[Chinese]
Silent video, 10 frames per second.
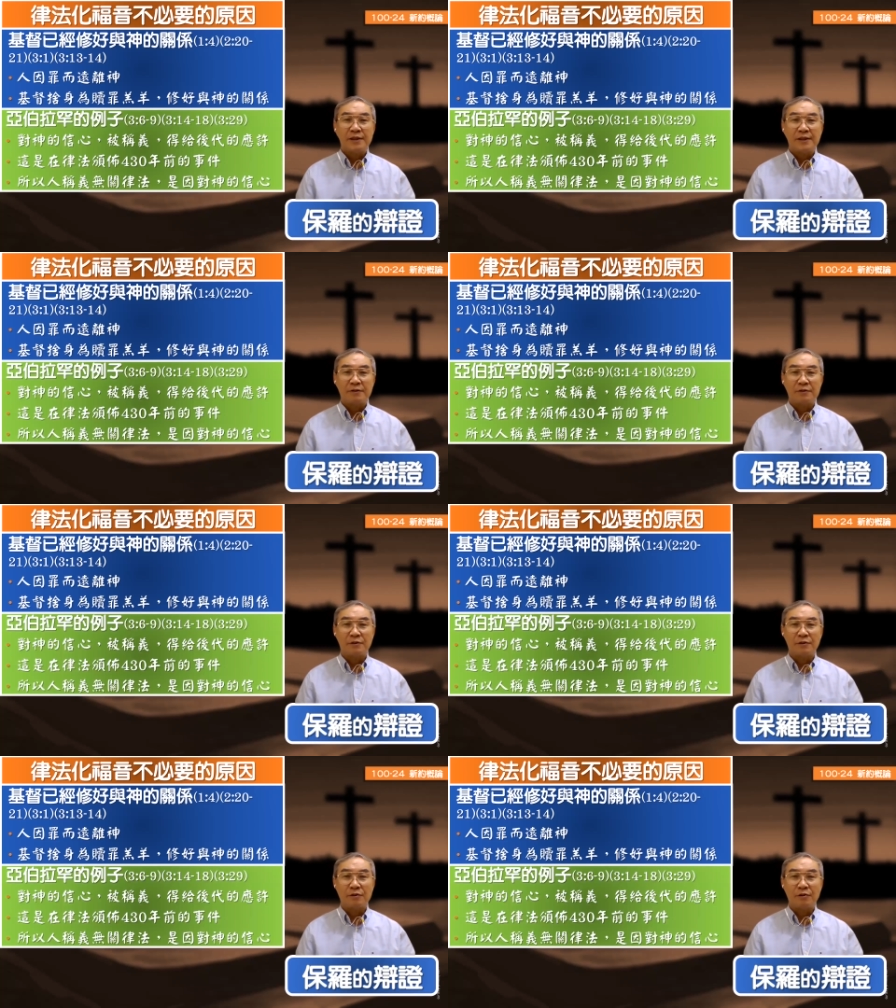啊，我
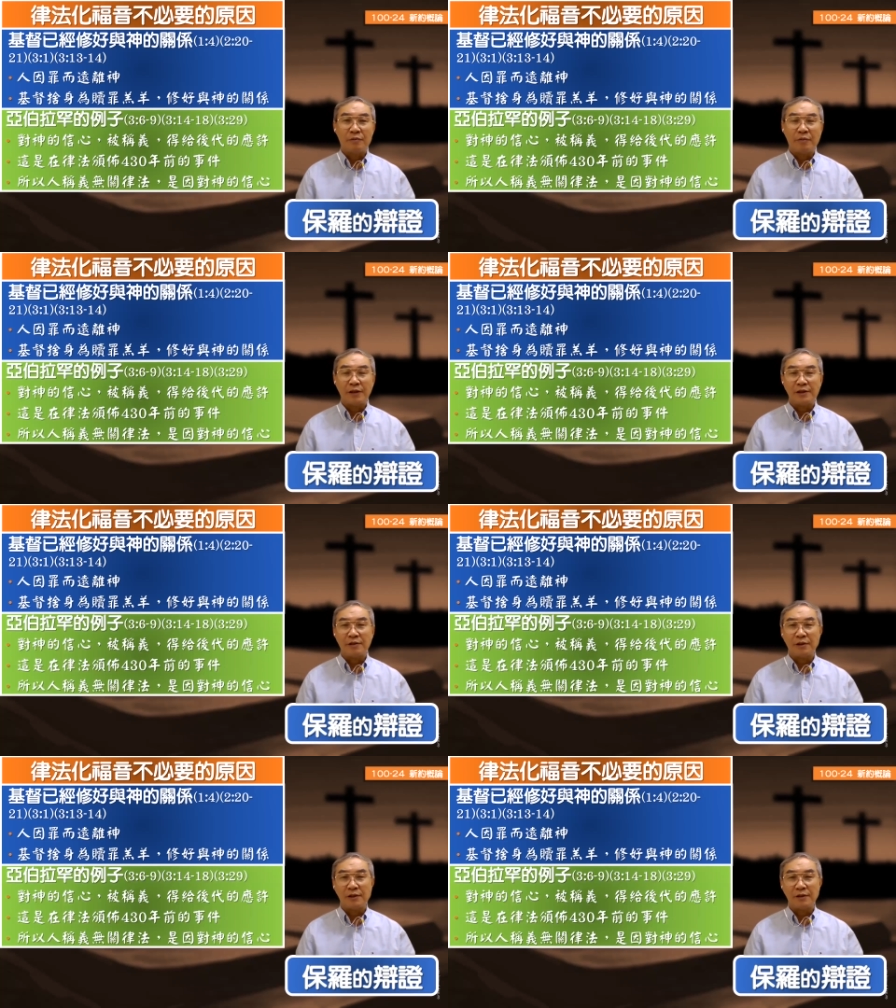我后面把几
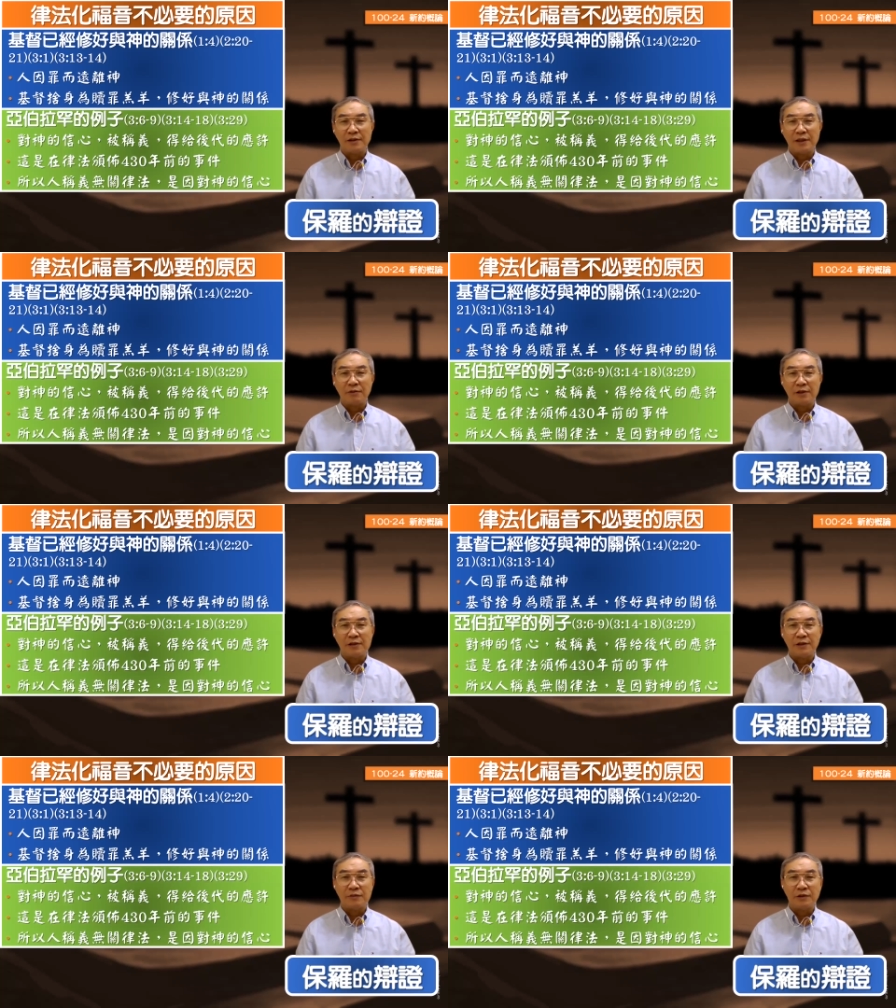段相关的
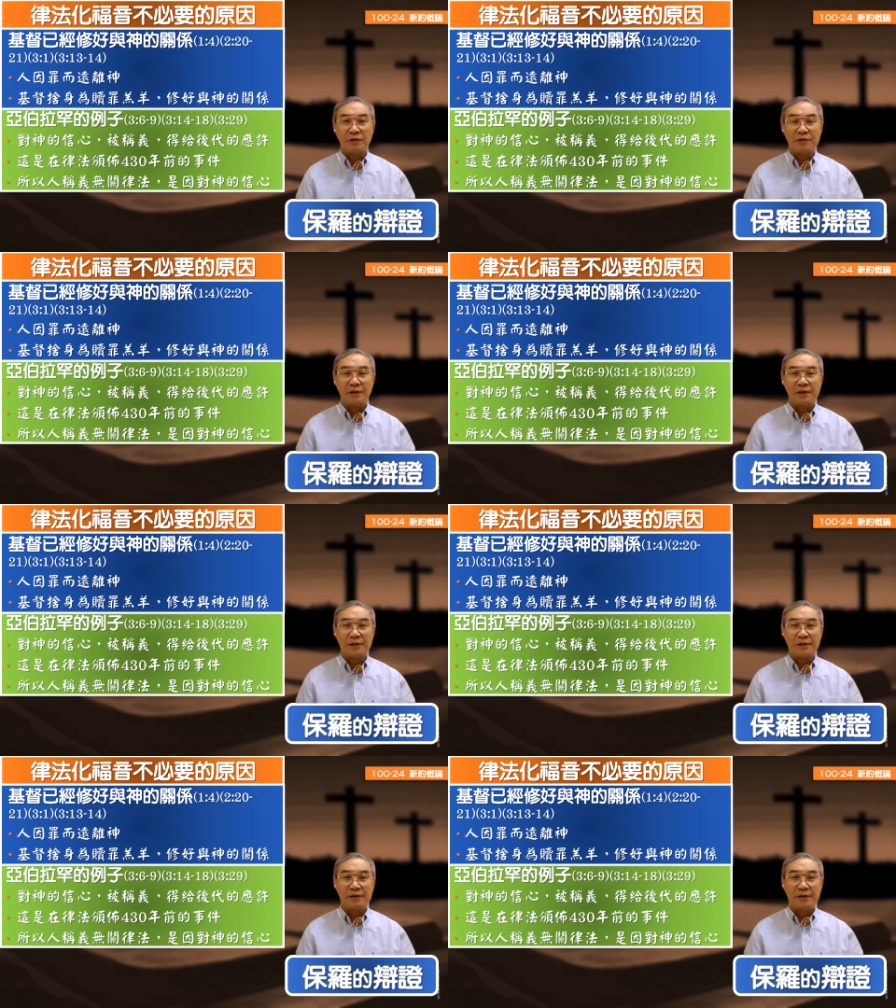经都
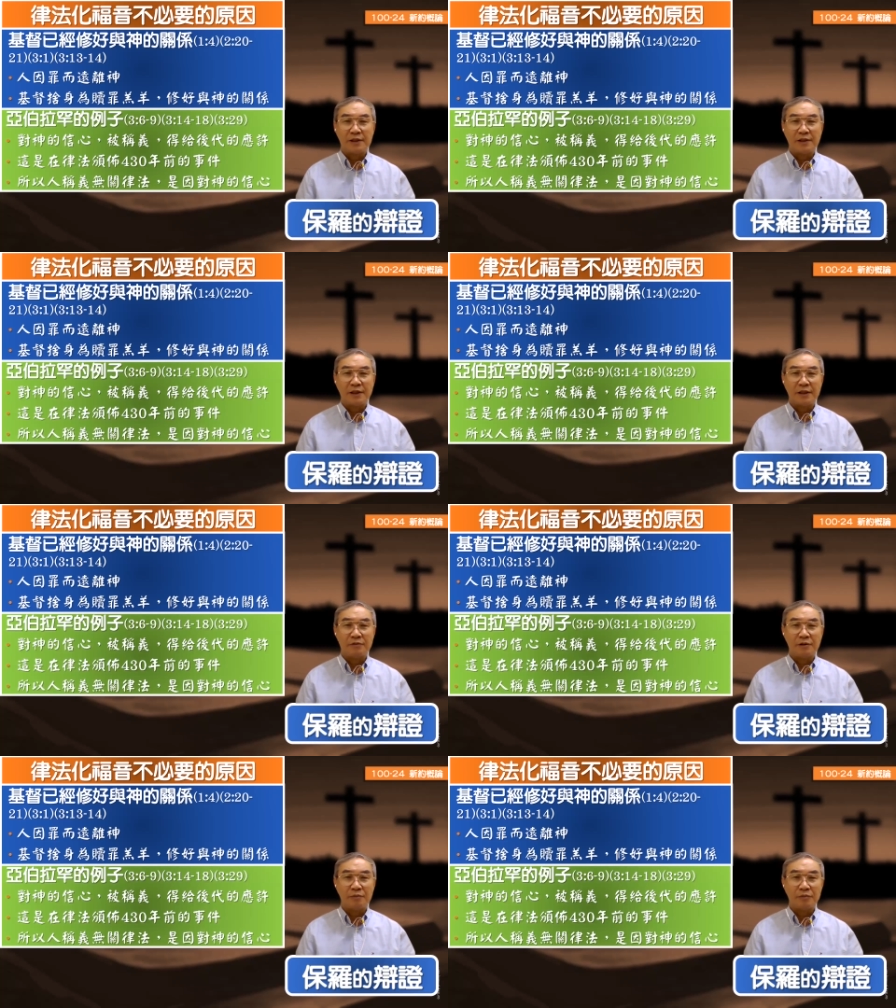啊列在那里，
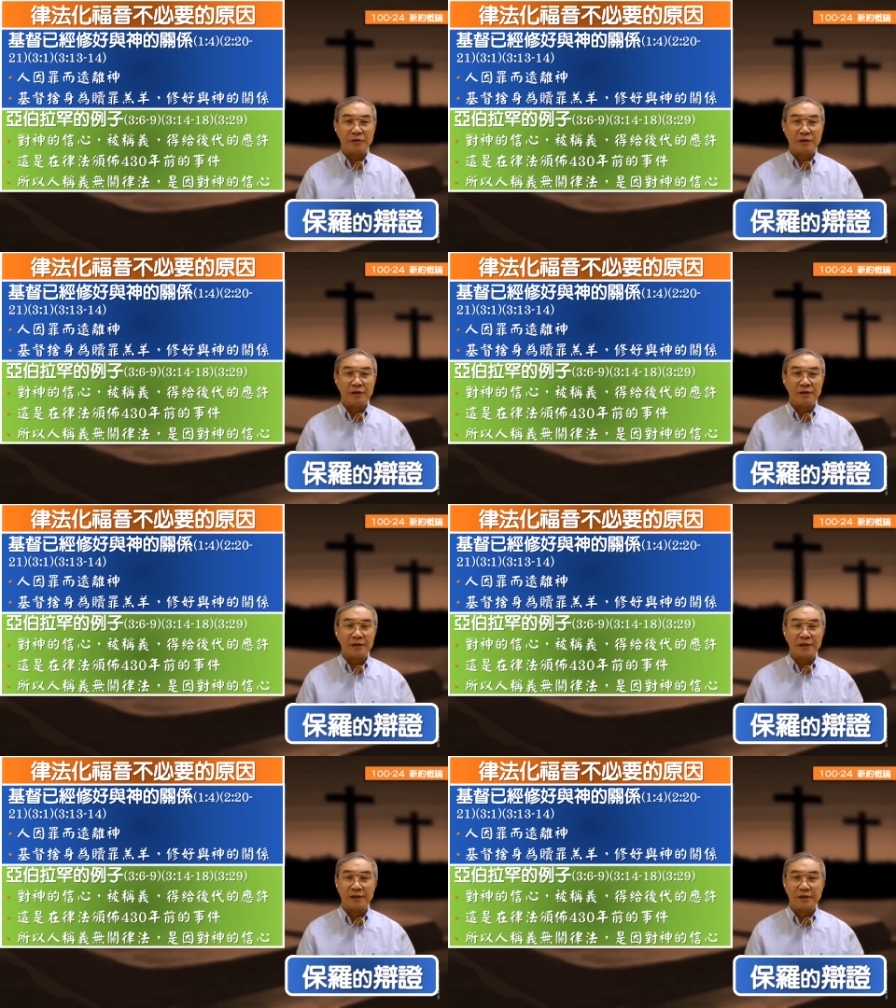我就不一一
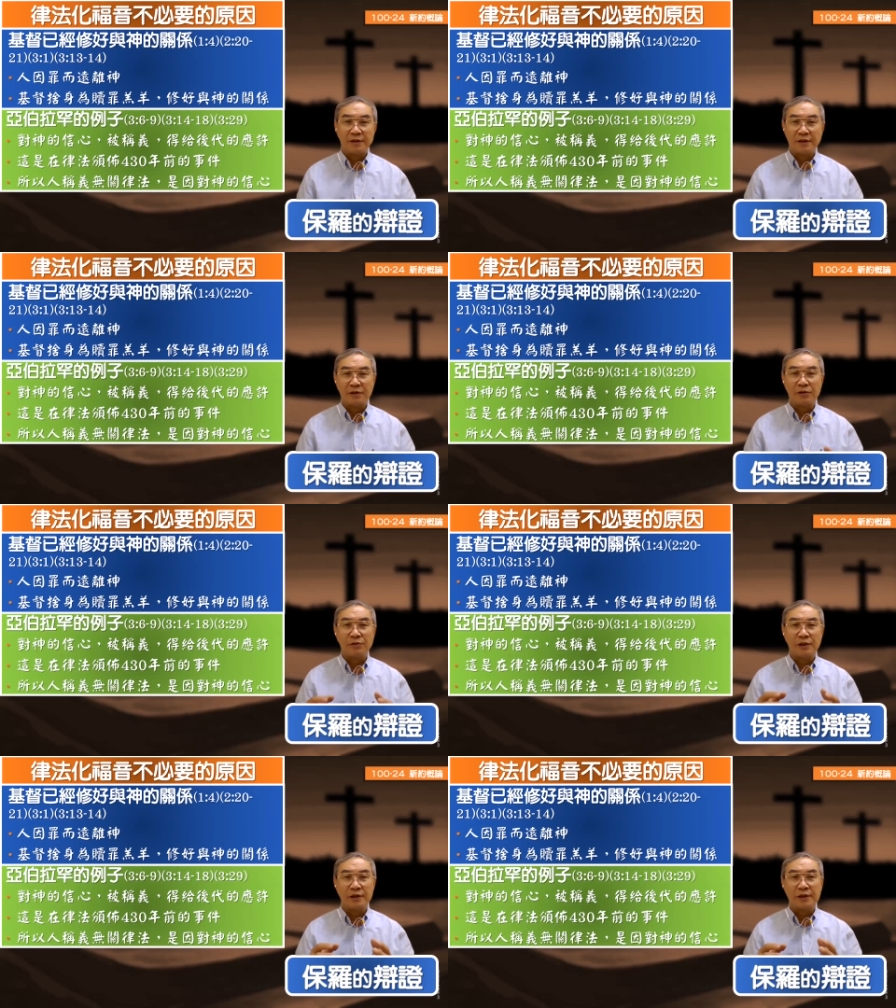啊陈
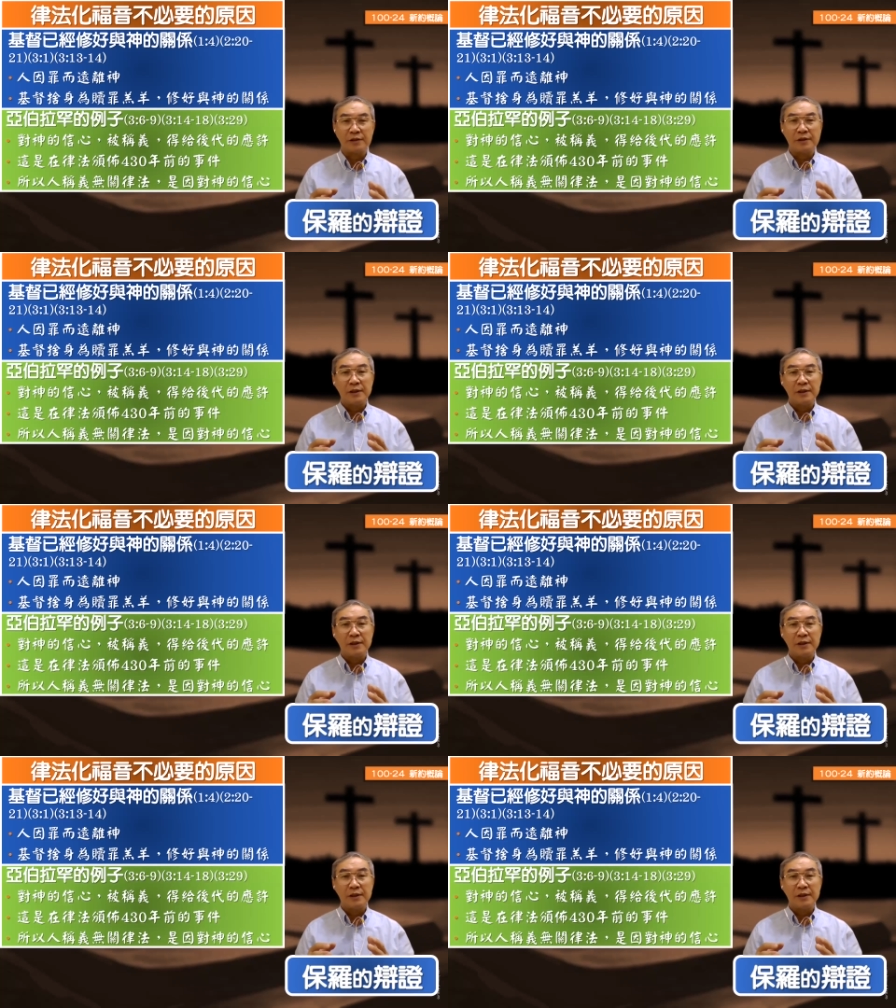述啊。它，